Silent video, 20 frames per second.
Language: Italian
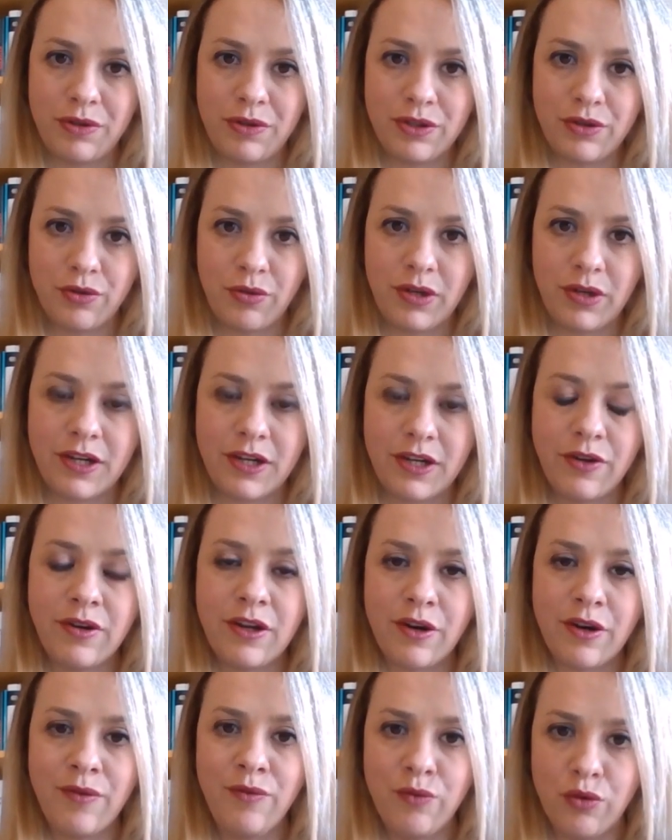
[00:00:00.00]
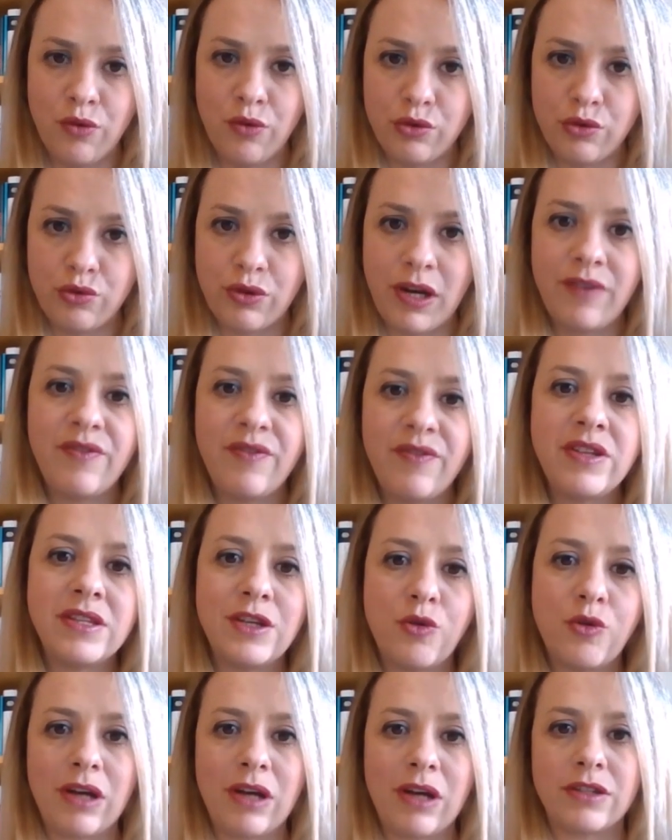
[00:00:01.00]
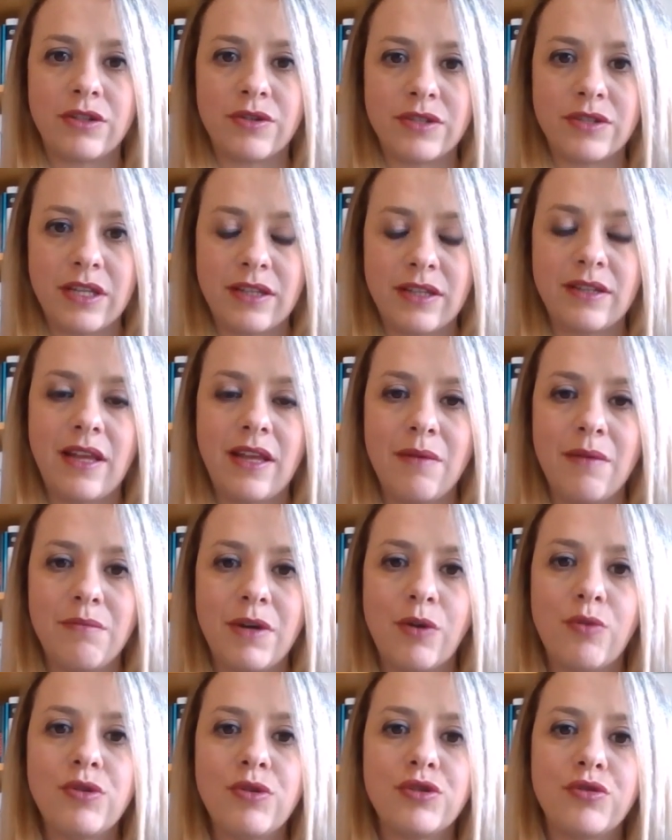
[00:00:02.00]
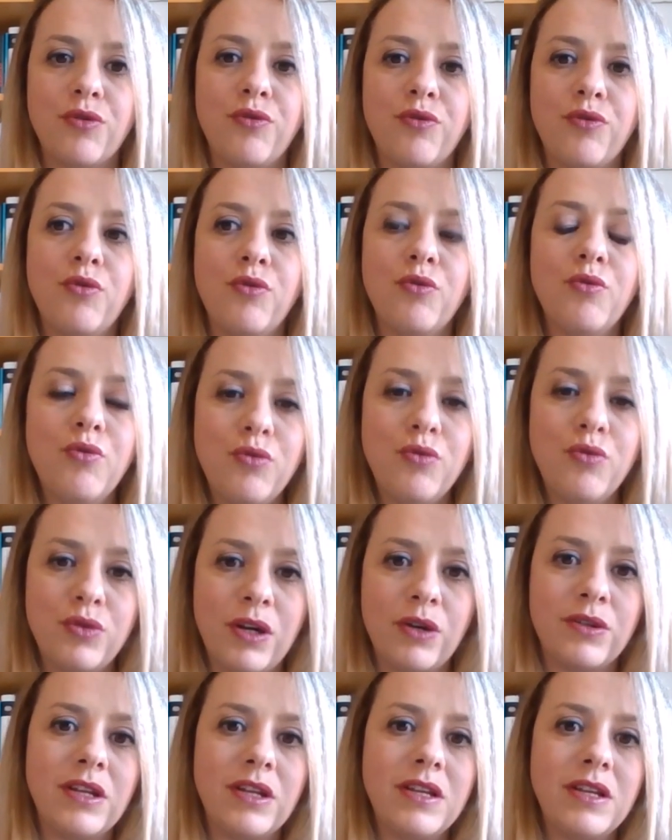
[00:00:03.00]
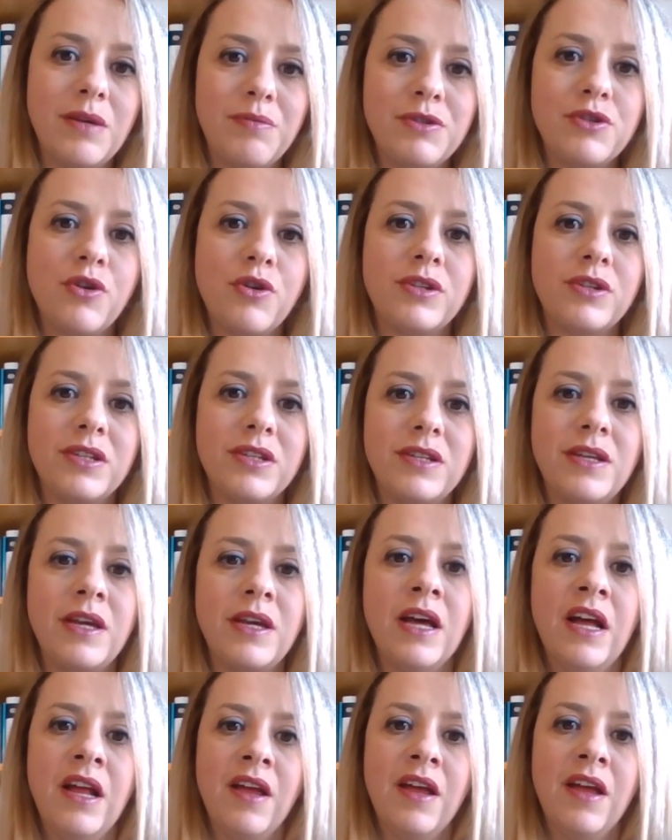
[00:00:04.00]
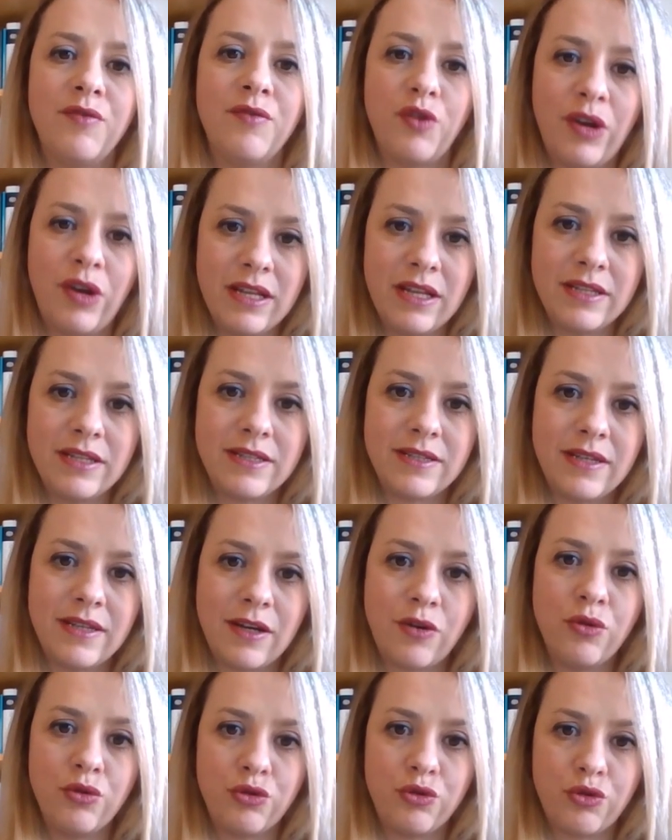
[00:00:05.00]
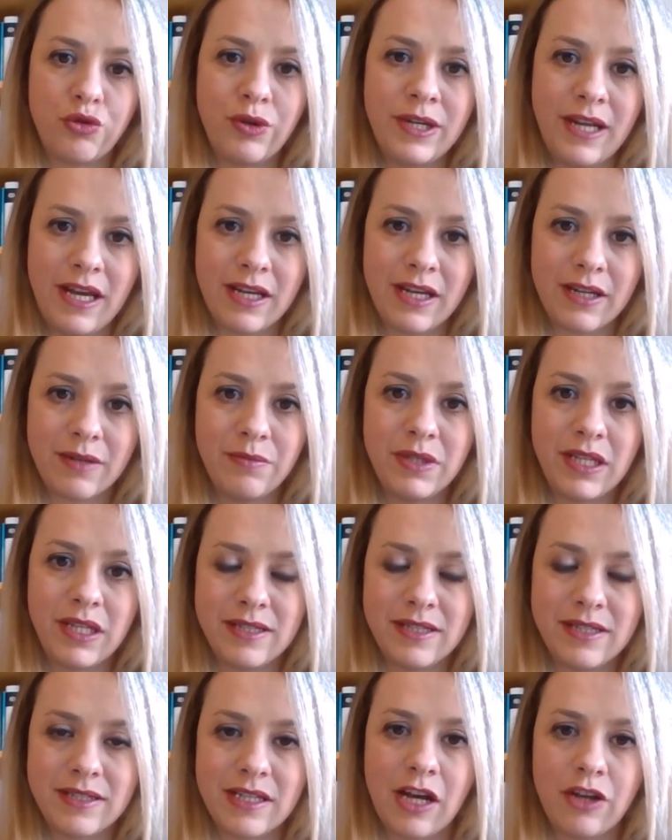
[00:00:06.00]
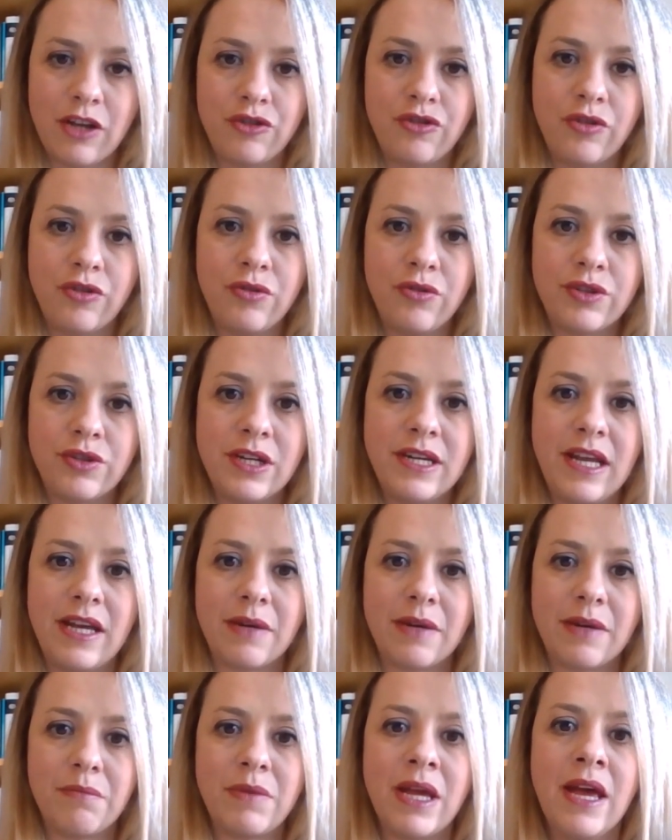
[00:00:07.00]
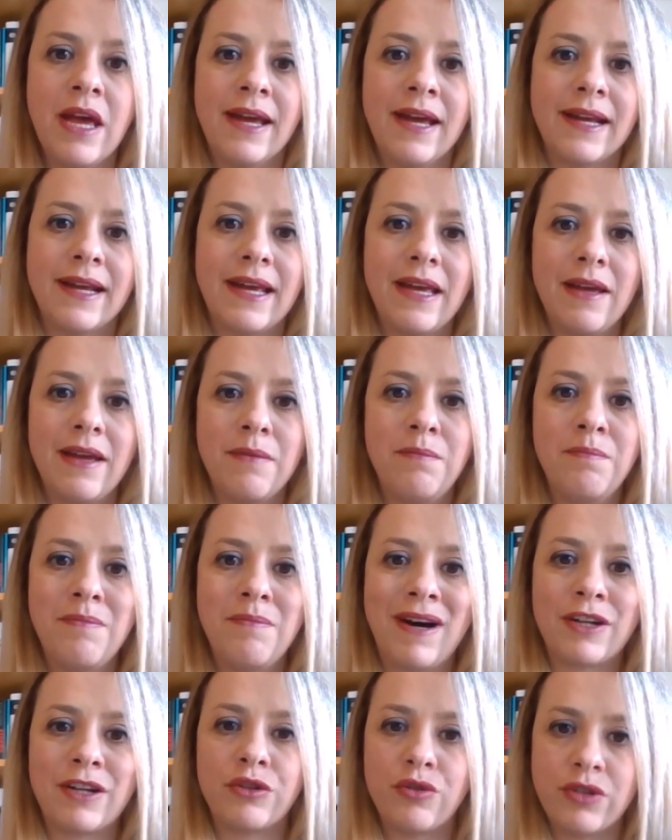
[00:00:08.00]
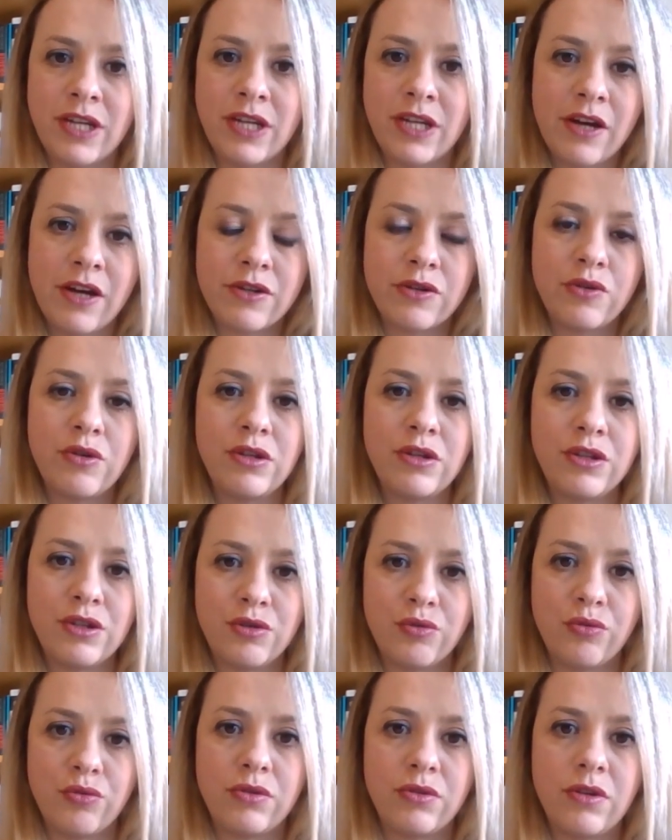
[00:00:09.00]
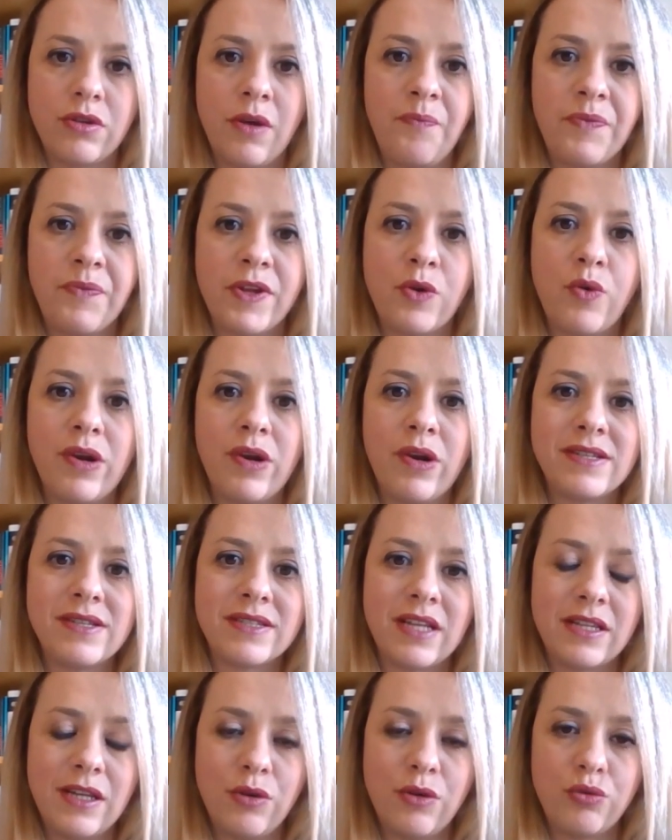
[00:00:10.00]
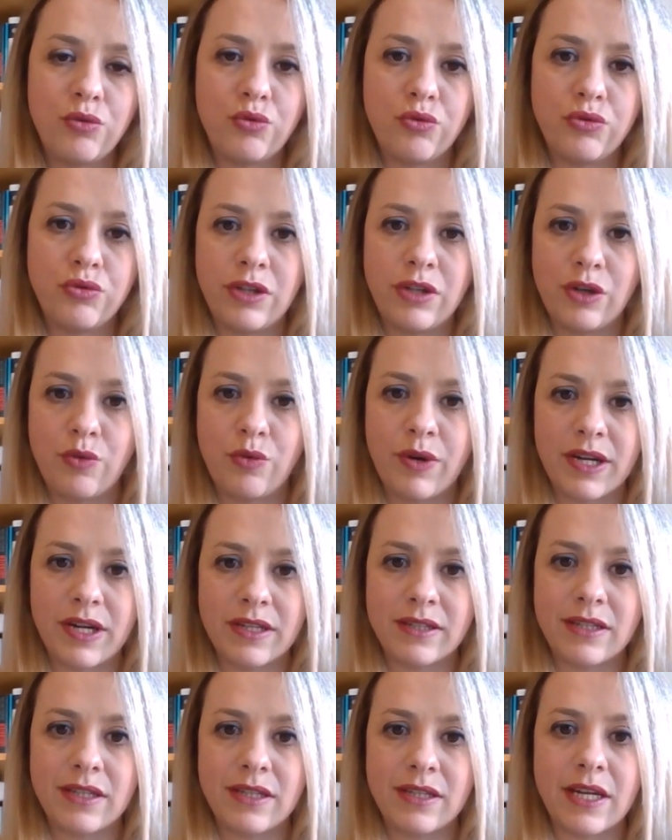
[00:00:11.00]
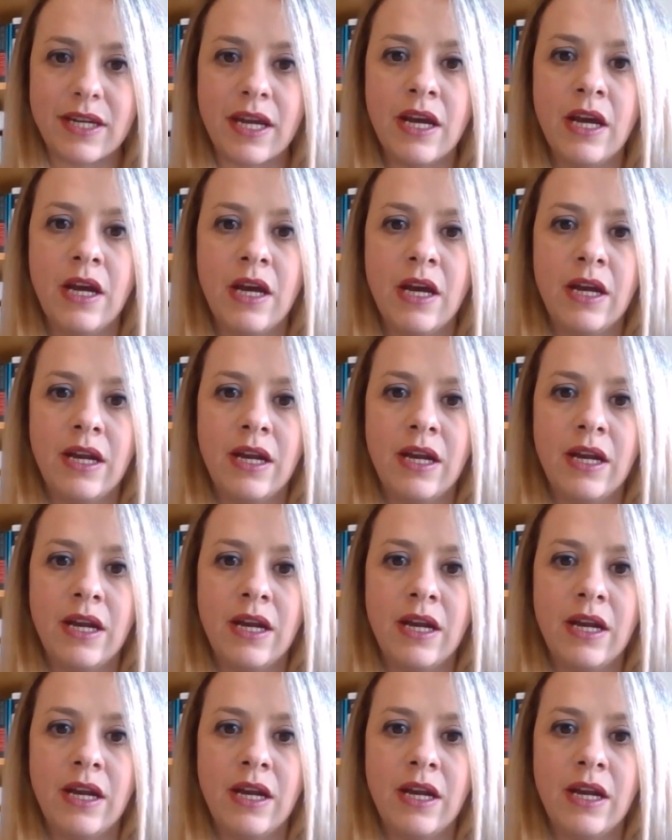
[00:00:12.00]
persone a Rionero in Vulture il 24 settembre. Questo fu uno degli episodi di violenze contro i nermi, delle stragi contro i nermi che martoriarono il sud in quell'estate autunno del 43.